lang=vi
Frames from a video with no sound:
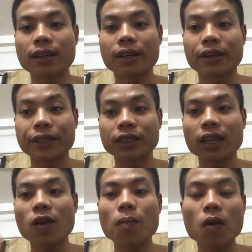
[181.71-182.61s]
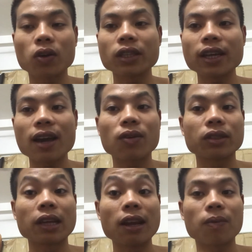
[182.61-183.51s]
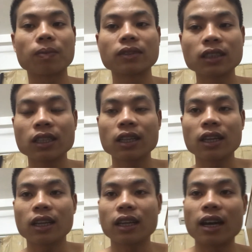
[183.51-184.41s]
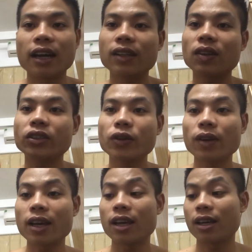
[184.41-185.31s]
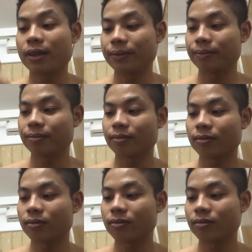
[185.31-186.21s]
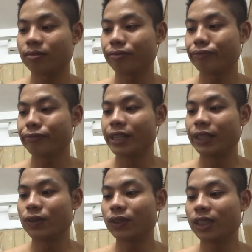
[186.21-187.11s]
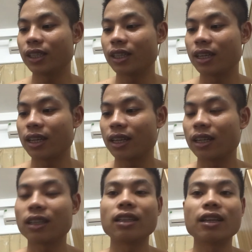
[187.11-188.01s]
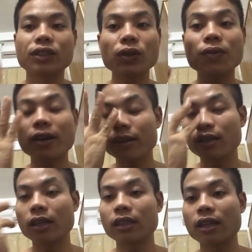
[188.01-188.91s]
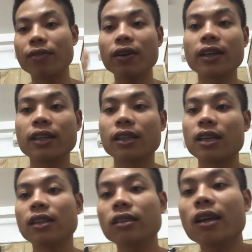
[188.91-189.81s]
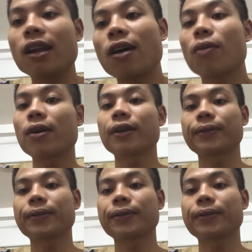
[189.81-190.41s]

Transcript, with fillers: và sẽ không bỏ tiết nào của thầy Lộc đấy nói chung là mình cũng chỉ gửi ờ, lời chúc vậy ờ, đến vậy đến thầy Lộc